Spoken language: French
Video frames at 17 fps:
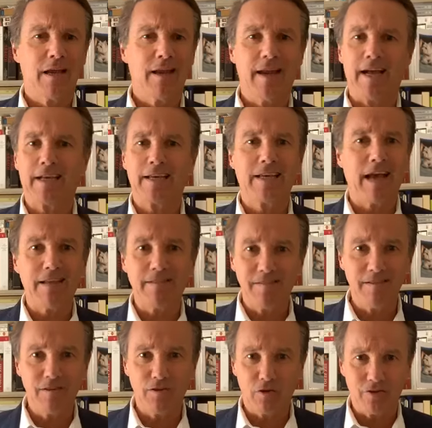la
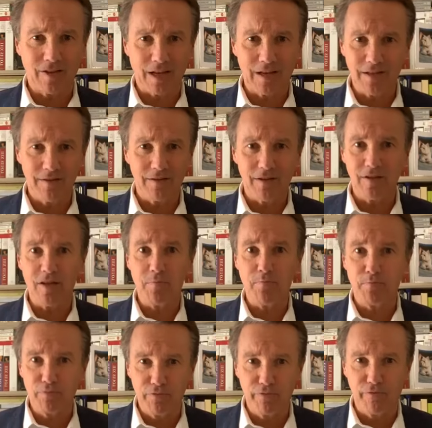quasi-totalité des
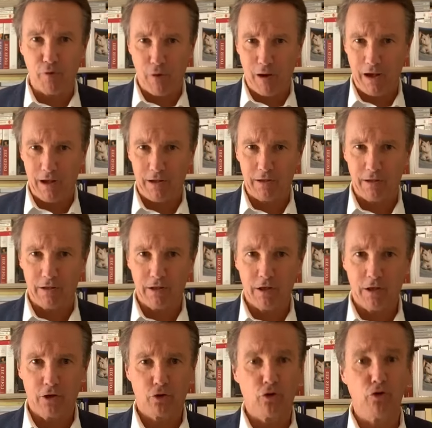pouvoirs
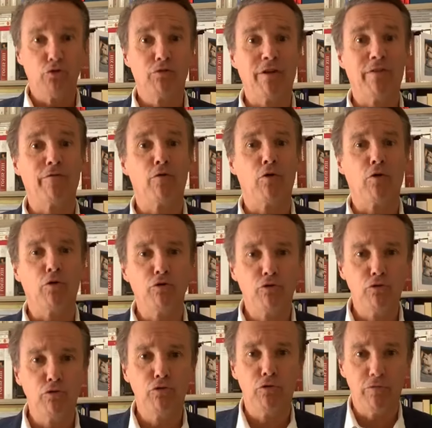que nous avons
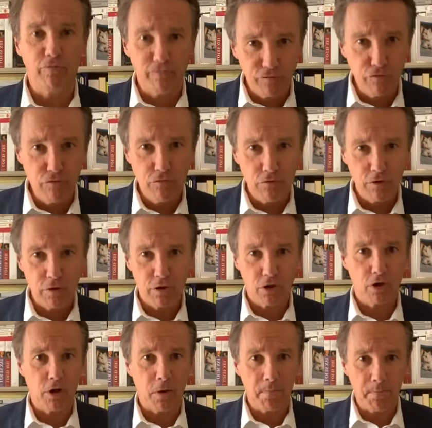reçus de vous,
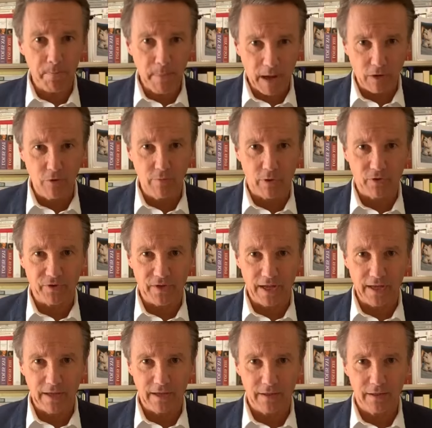comme
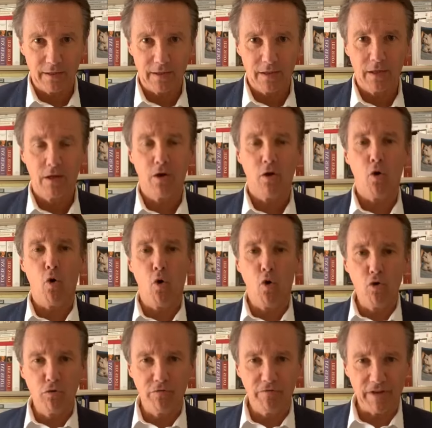parlementaires,
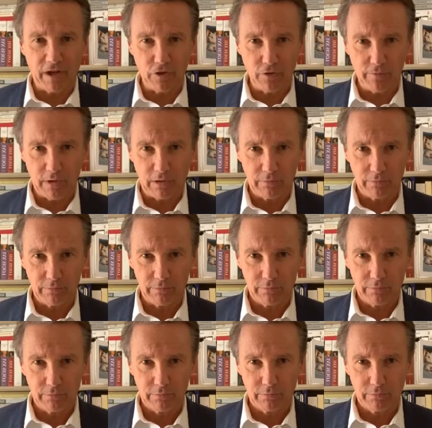au gouvernement.
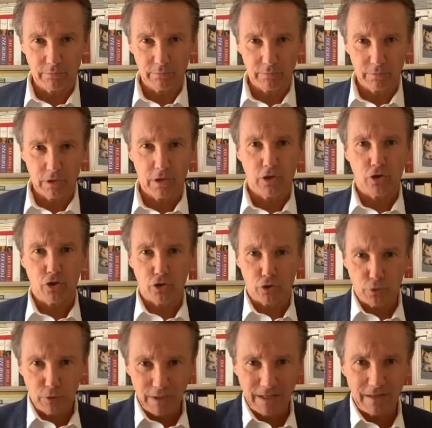Je
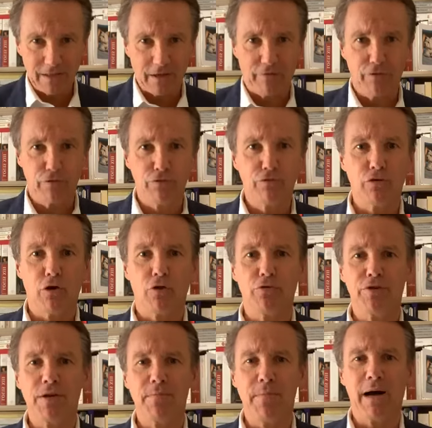suis intervenu dans
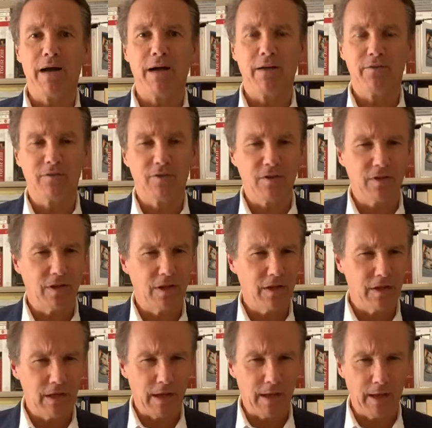le débat, c'était
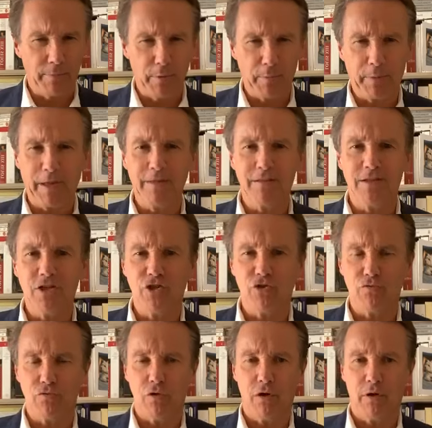il y a à peu près dix
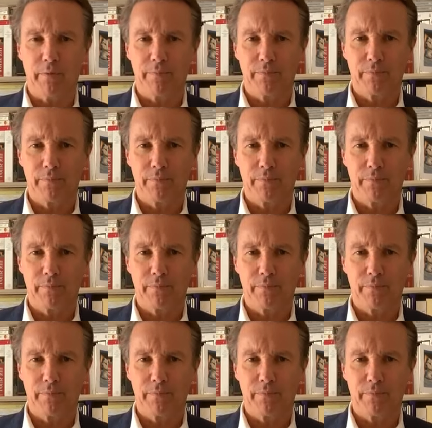jours.